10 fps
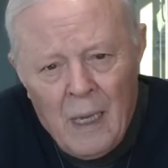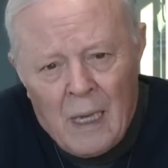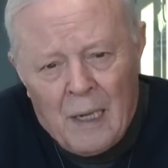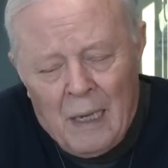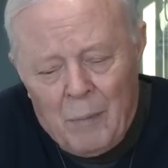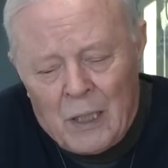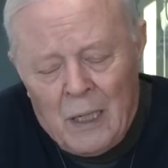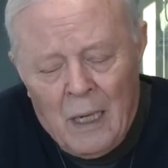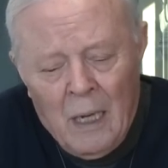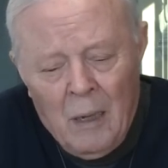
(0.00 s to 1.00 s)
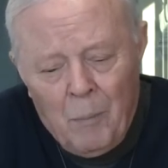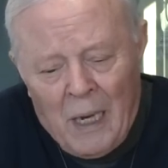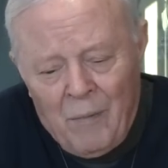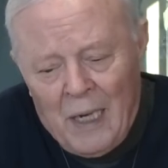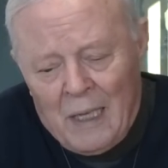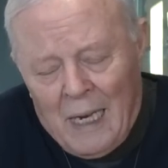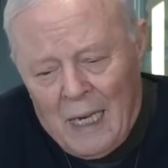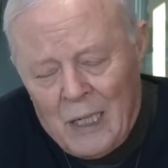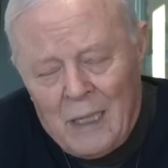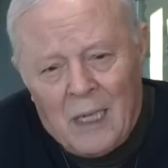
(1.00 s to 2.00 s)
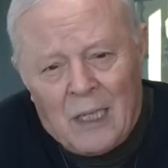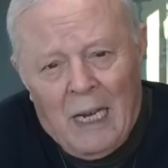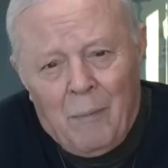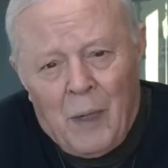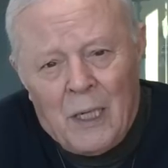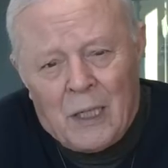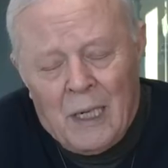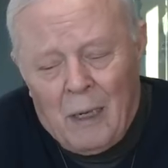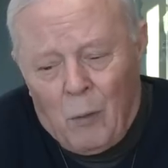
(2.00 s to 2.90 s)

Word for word: cari amici. Per la verità la gente semplice,